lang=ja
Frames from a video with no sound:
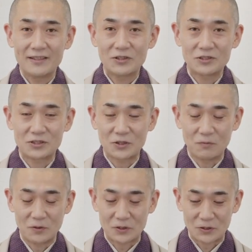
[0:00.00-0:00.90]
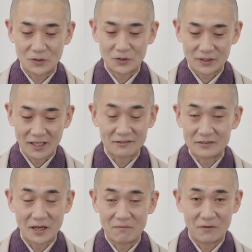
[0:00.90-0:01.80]
そうするともうその太
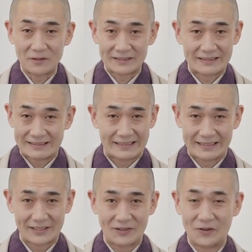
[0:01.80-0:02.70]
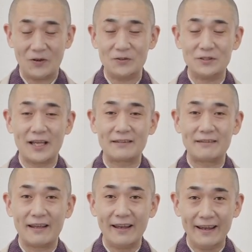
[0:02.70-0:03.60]
夫がもうたこうなっ
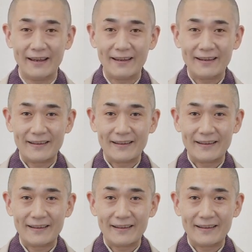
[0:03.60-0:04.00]
てね